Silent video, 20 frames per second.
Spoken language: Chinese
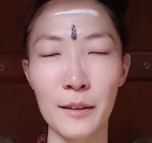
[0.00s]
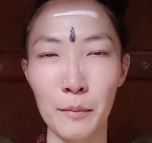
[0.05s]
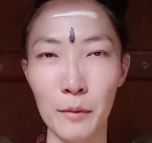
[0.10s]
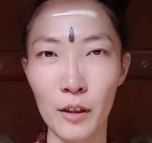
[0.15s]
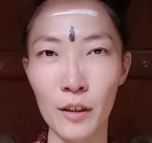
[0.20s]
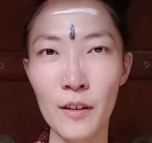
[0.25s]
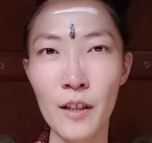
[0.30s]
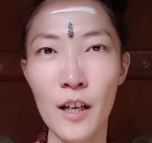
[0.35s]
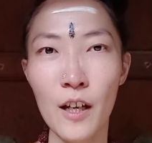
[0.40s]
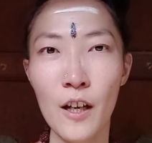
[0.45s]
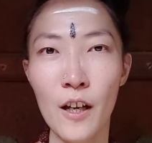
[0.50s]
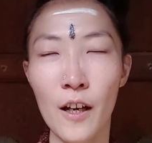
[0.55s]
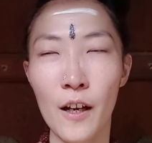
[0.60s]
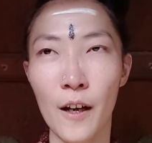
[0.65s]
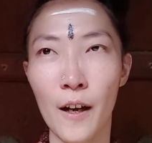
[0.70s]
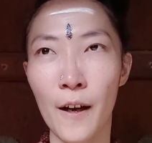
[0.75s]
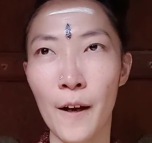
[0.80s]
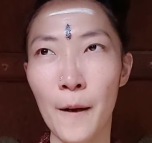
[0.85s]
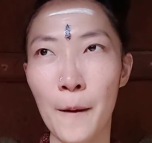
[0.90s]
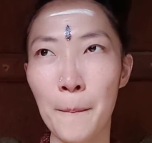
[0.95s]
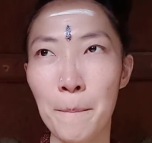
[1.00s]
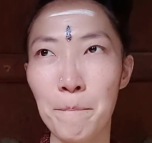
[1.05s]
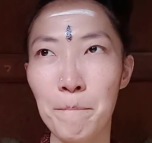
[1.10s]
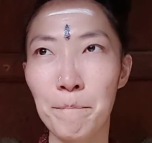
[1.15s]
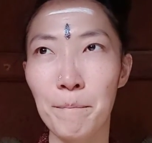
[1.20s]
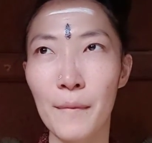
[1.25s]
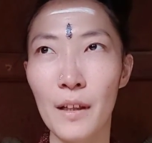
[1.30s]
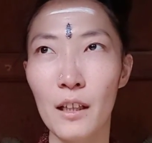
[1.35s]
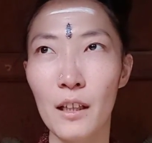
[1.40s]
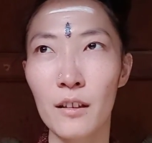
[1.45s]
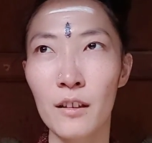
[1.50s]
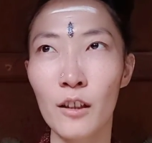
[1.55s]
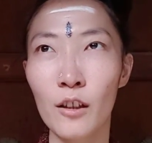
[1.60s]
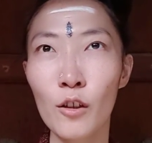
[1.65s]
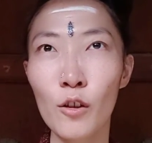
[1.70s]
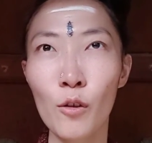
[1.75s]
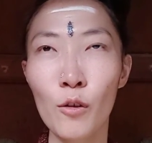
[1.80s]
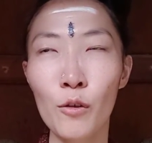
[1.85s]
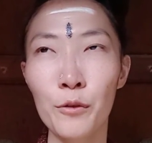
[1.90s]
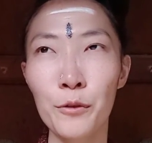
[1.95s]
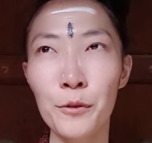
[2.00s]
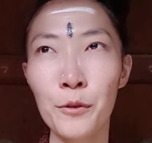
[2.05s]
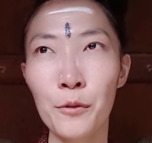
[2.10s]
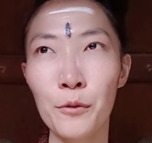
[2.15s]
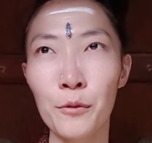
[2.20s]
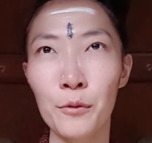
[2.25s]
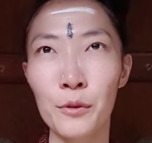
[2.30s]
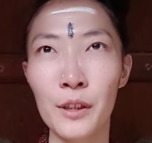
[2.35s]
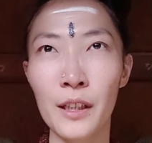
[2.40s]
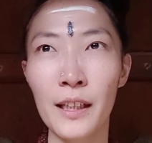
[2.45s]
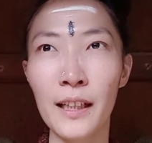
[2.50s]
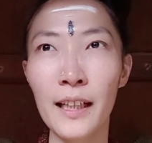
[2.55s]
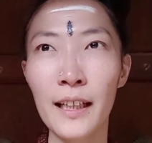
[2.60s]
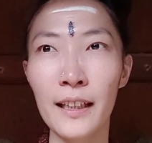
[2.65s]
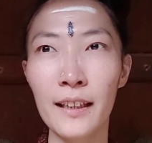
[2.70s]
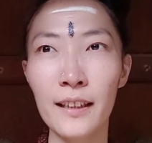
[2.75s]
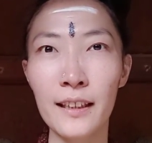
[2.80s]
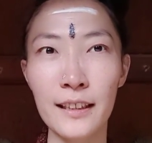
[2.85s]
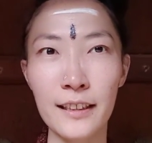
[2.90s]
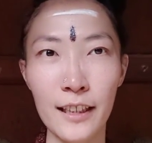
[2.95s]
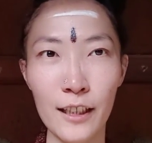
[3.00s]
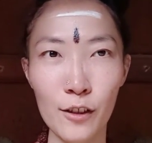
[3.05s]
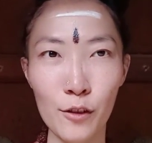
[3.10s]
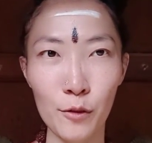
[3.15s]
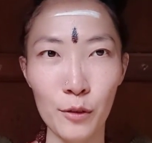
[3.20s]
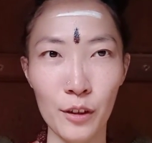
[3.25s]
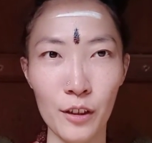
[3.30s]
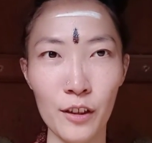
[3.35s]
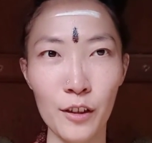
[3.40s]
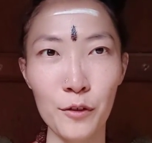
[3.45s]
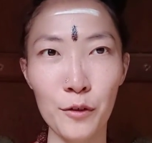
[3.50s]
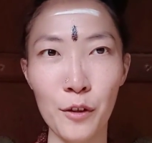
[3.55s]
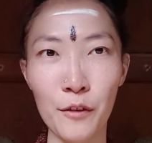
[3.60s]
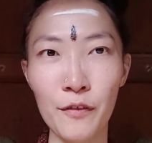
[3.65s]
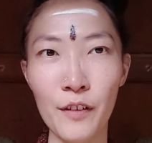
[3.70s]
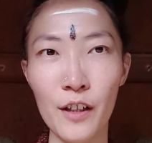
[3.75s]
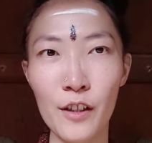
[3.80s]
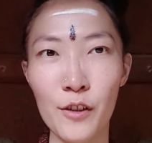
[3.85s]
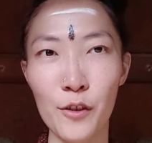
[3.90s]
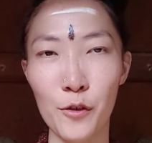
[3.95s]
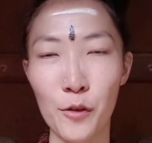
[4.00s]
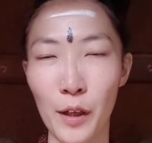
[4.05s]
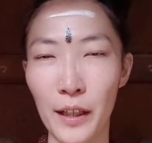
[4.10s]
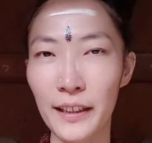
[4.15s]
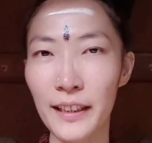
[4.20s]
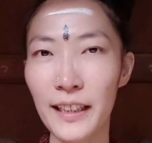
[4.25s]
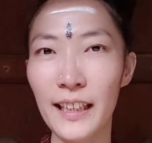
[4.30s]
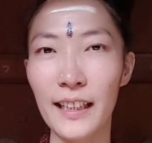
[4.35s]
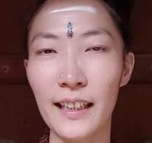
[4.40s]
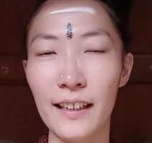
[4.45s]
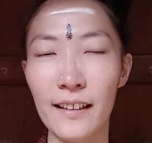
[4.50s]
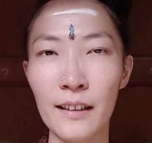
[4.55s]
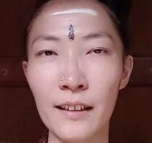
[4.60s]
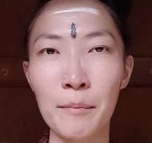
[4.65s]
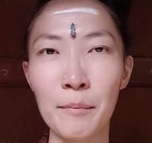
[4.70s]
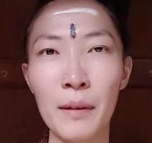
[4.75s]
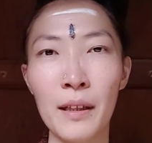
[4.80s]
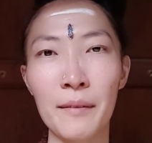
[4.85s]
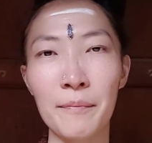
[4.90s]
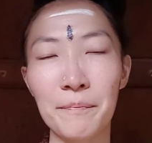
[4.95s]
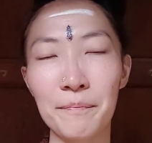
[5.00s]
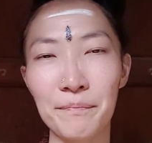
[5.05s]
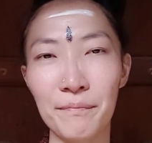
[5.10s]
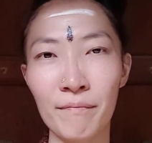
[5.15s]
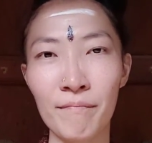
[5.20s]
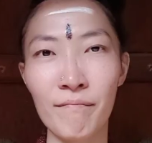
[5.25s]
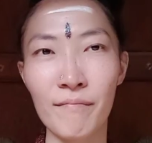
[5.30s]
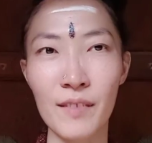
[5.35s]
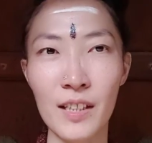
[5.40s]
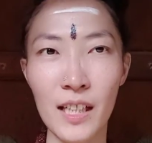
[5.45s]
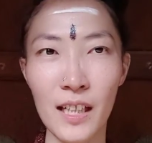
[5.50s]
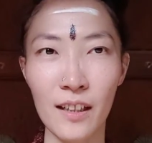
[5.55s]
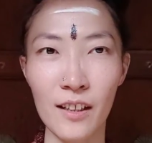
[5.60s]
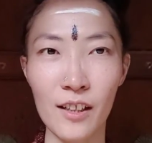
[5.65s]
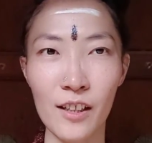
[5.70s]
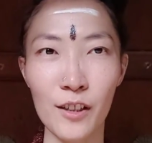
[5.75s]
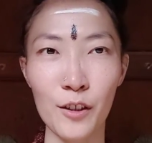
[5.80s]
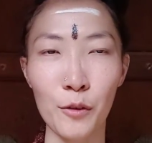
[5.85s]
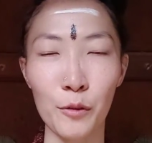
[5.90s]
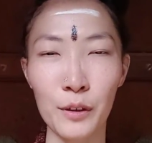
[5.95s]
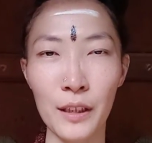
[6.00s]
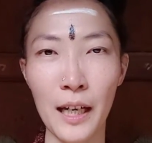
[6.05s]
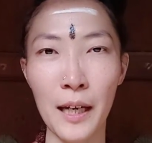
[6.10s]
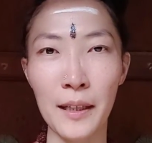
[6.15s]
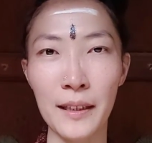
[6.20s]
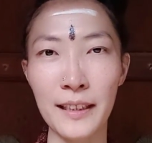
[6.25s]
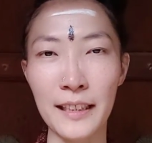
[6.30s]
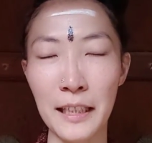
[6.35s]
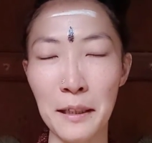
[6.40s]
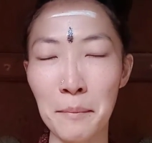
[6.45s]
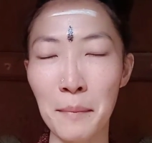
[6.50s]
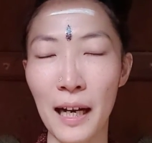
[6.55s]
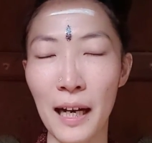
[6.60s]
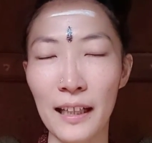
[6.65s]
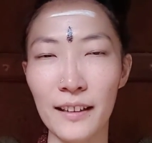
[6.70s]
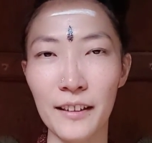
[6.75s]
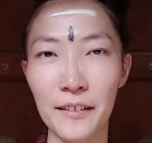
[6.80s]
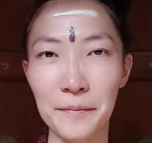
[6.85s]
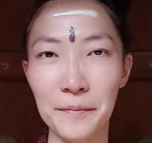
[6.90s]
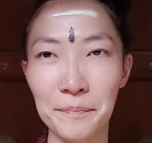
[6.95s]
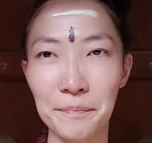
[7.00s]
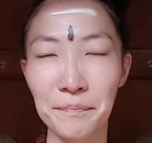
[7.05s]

么啊能够用人类可以接受的科学方式传递给人们，嗯，这个是有待解码的。